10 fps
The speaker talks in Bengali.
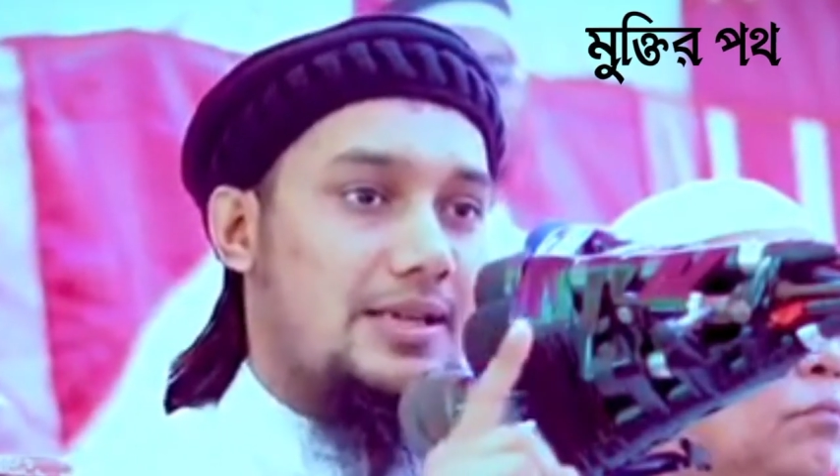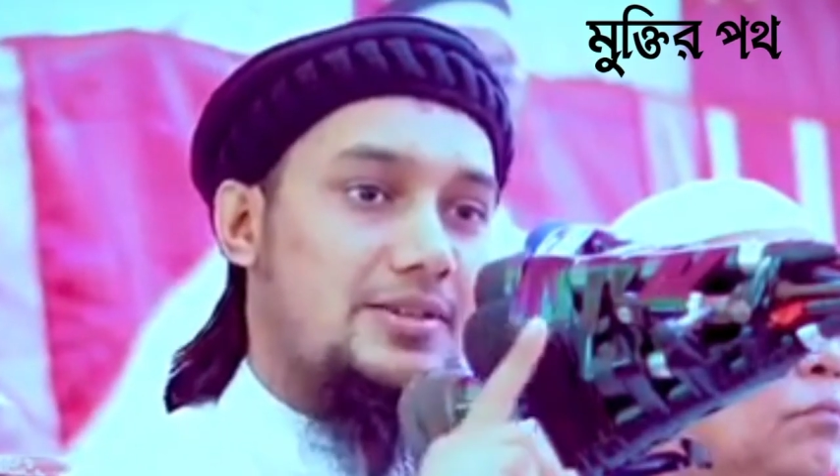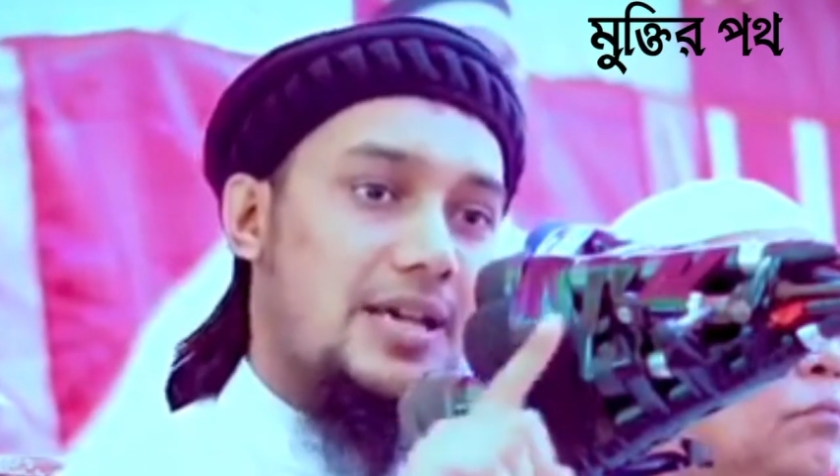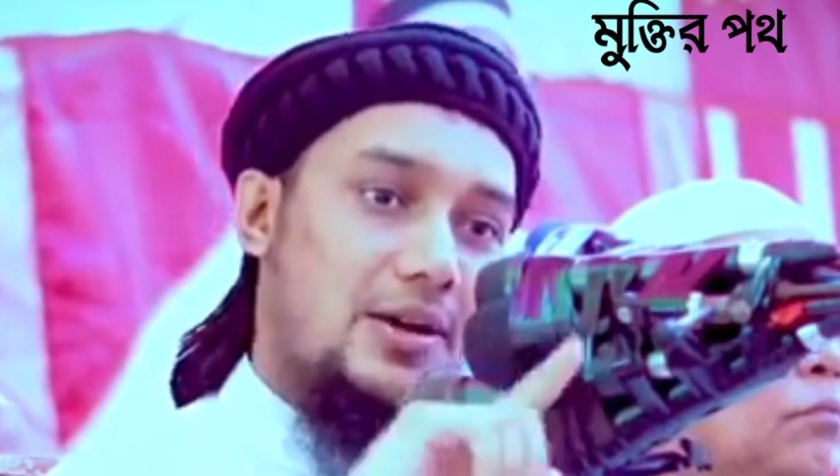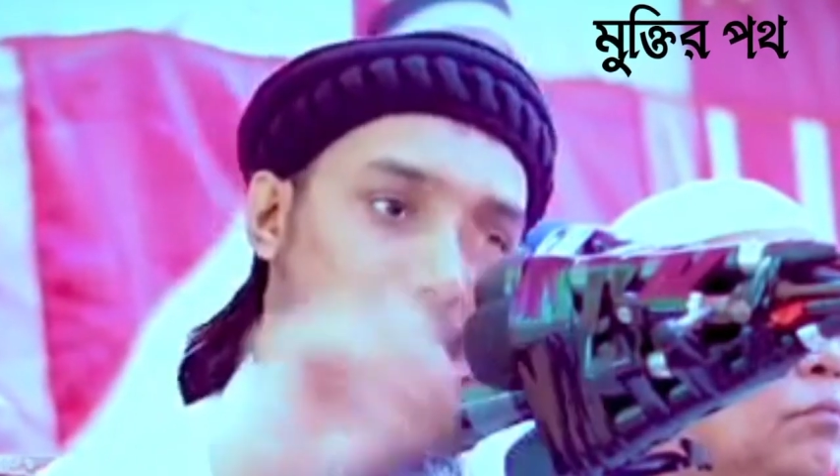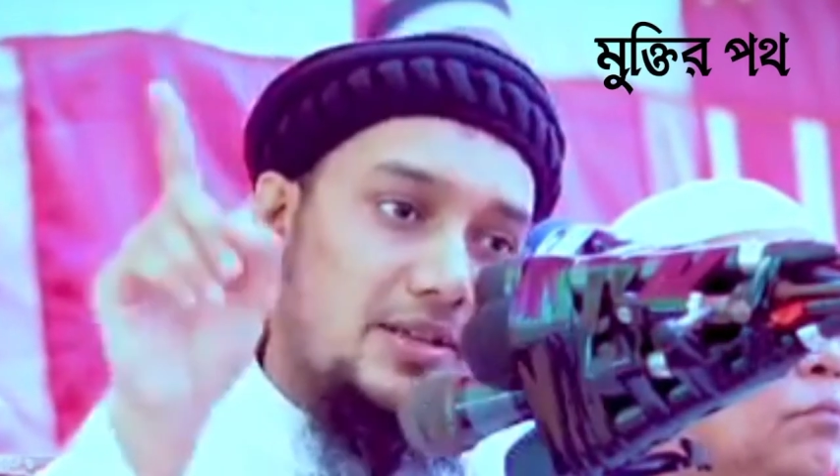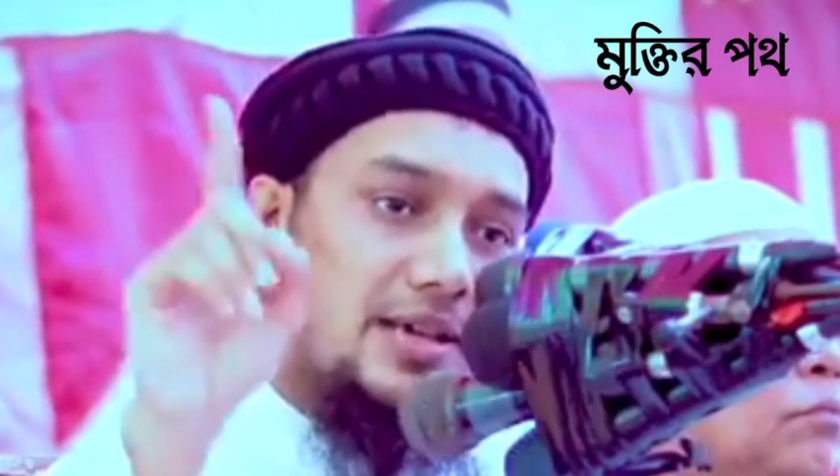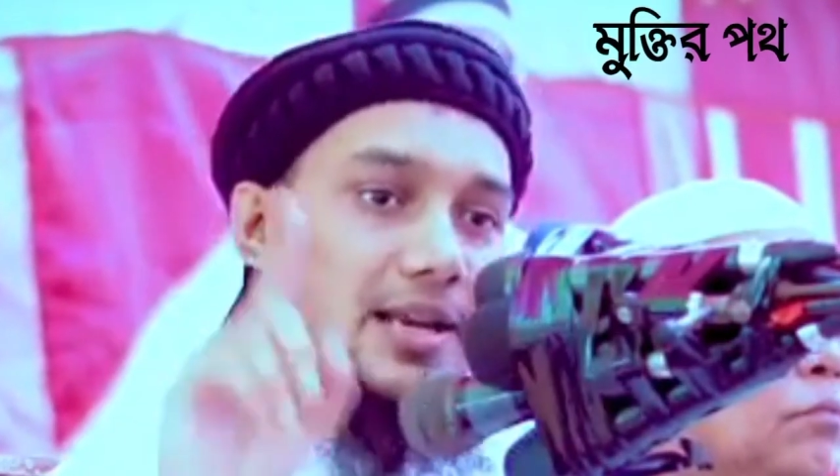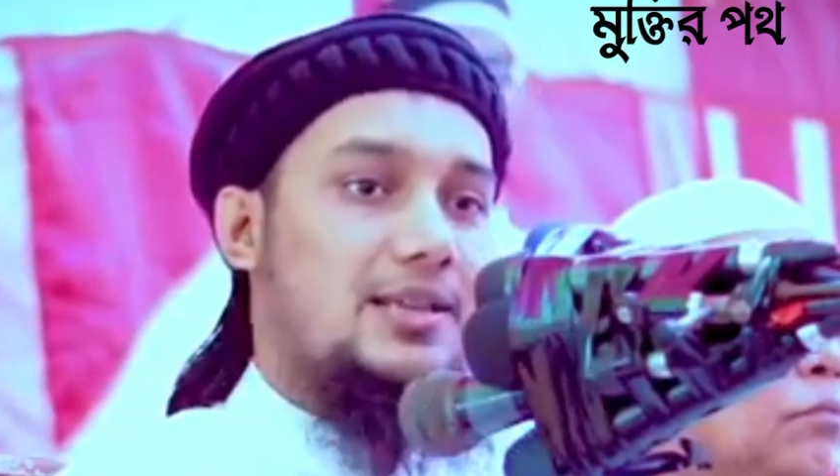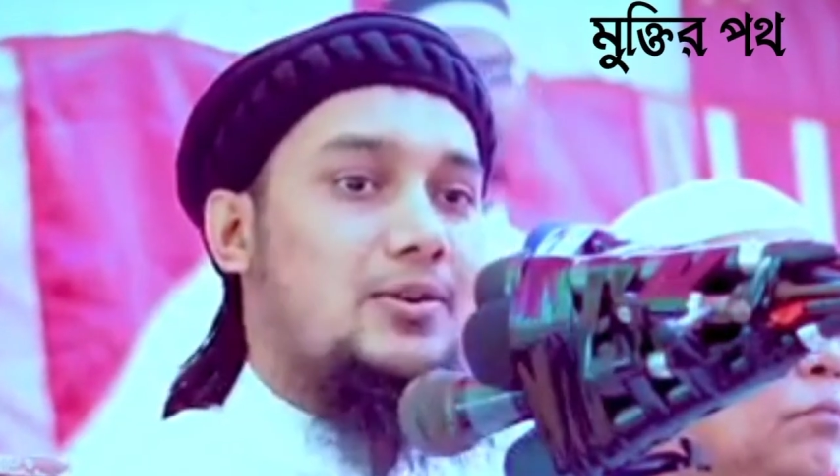ইচ্ছা করে
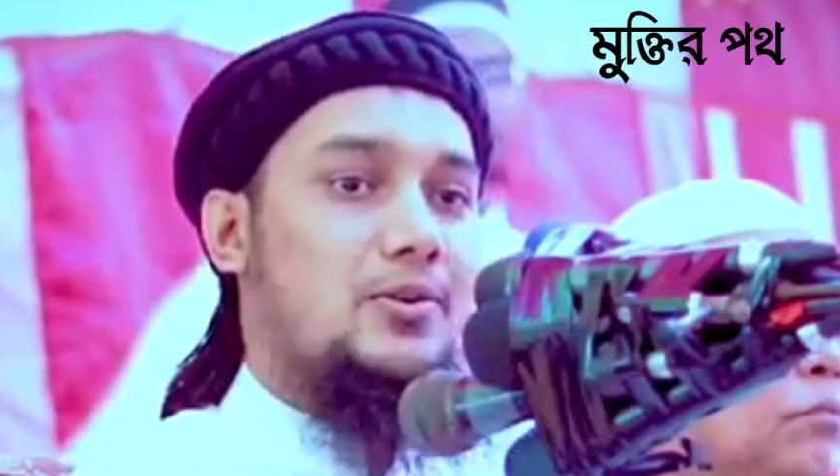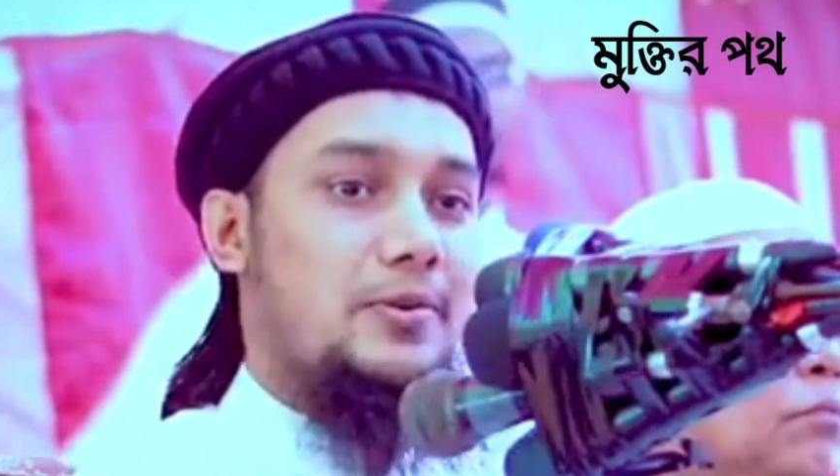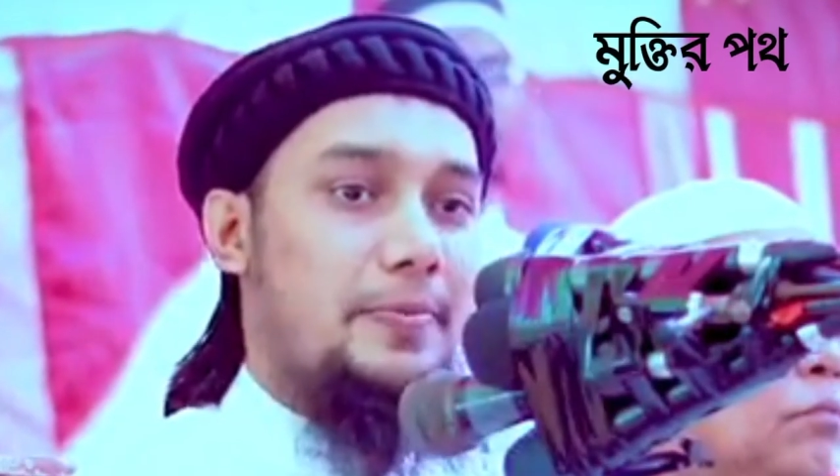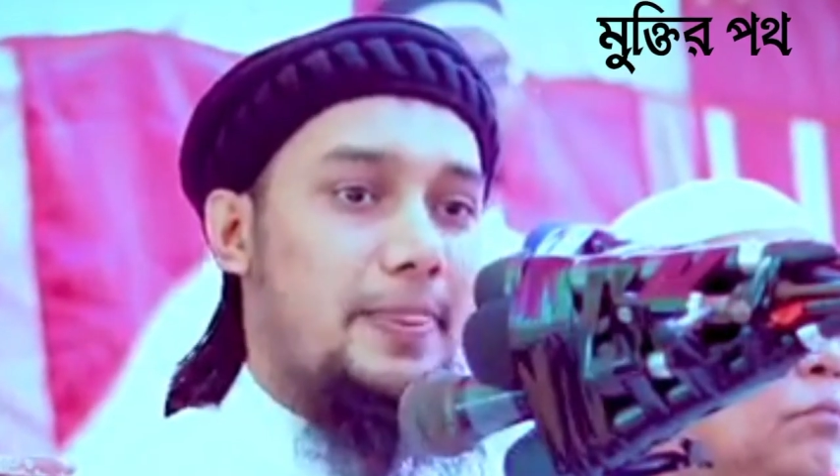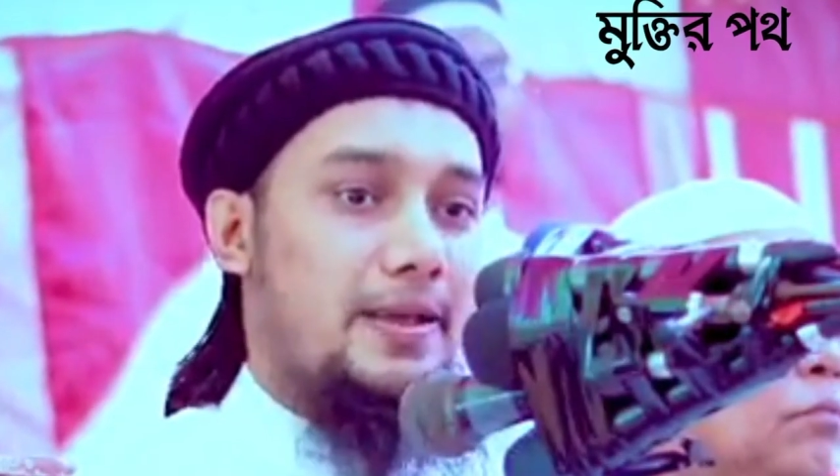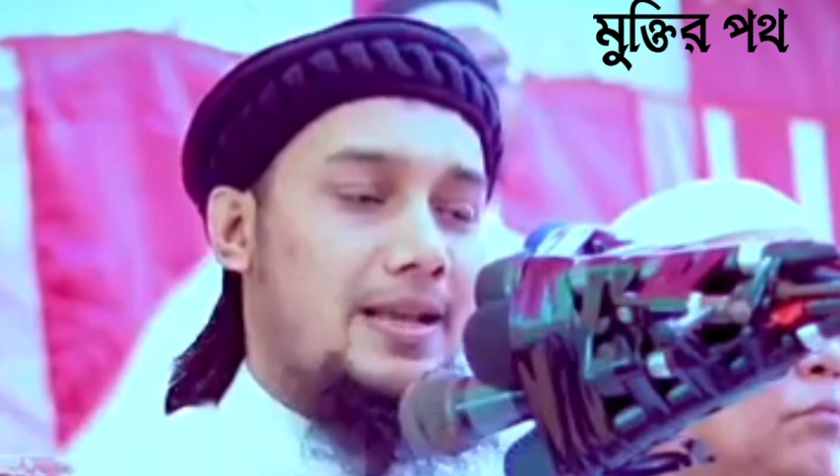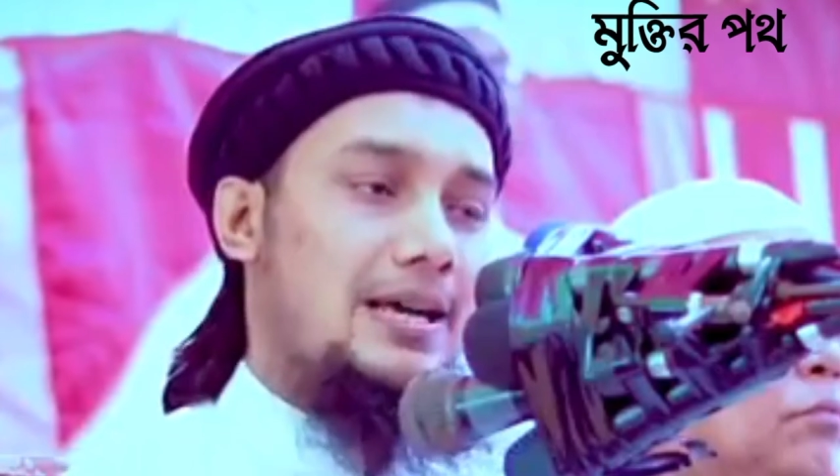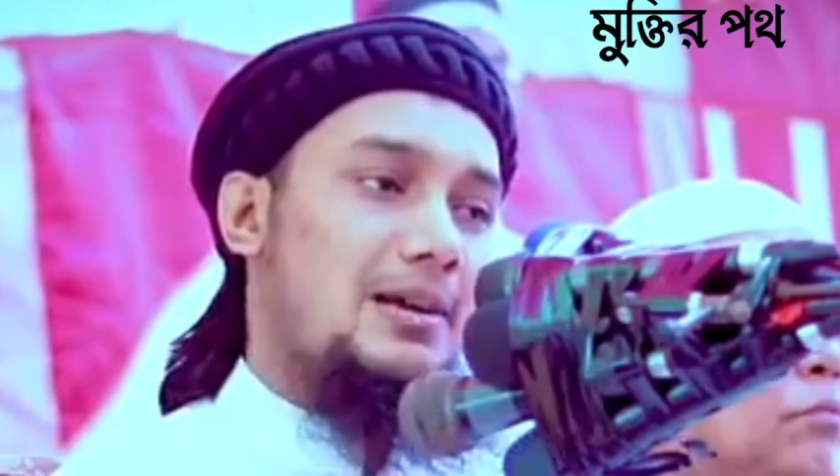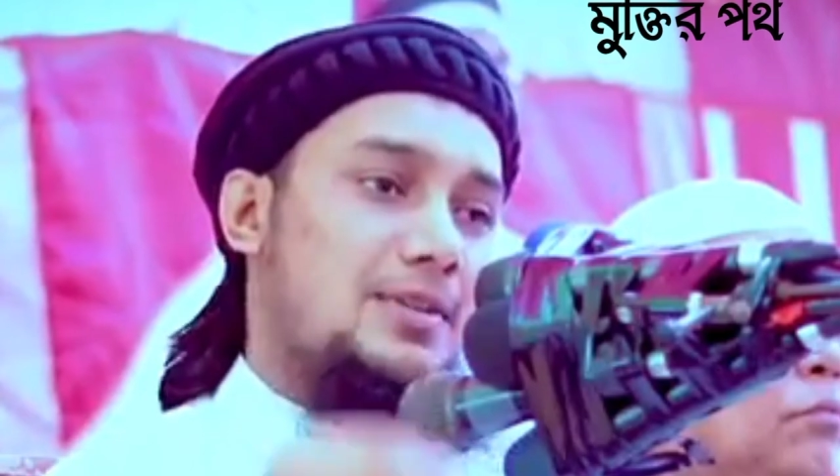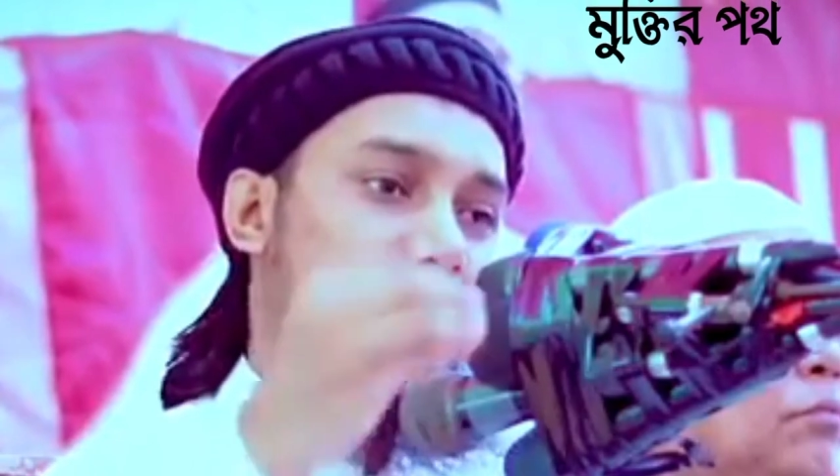ছেলে দিল নামাজ